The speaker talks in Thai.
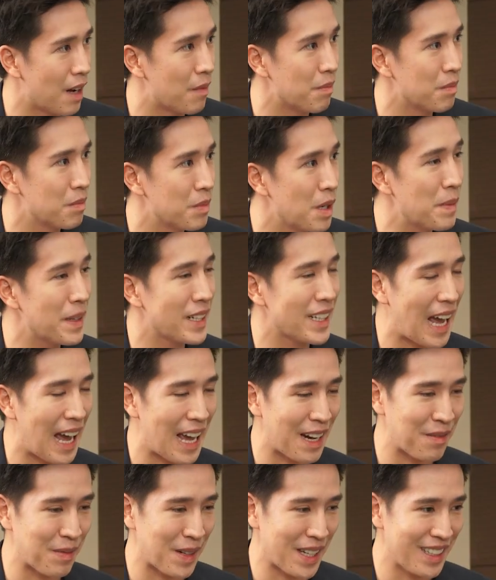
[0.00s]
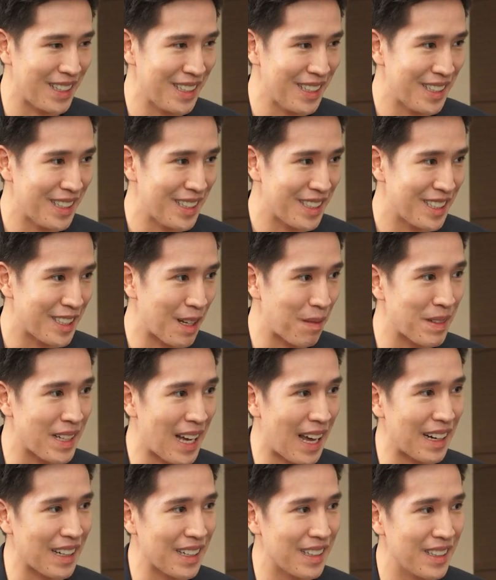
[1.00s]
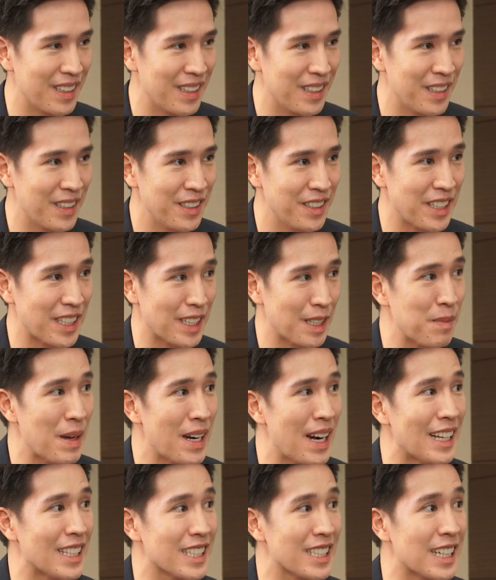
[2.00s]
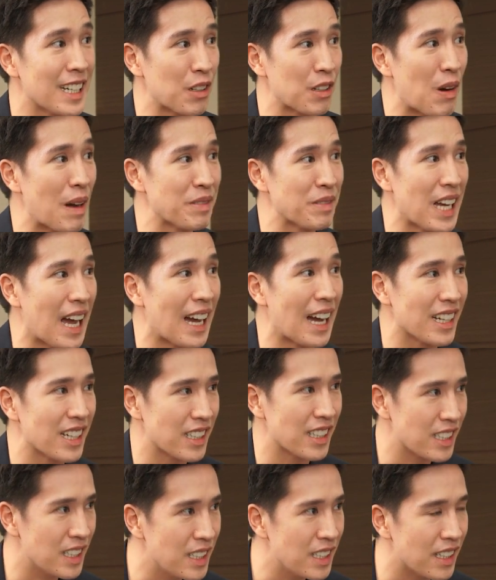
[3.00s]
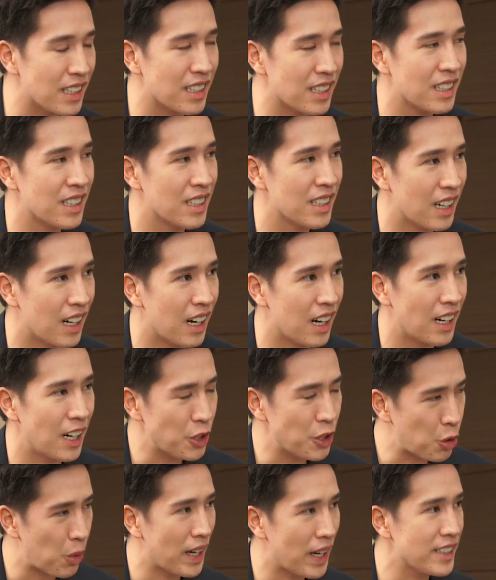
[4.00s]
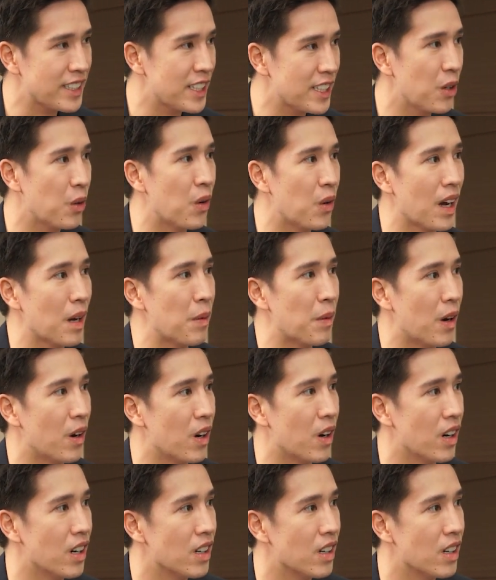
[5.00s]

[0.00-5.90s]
ับเพื่อเป็นการเหมือนจำกัดสิ่งที่มันอาจจะเกิดความเสียหายเกิดขึ้น แล้วตัว STO ครับพอ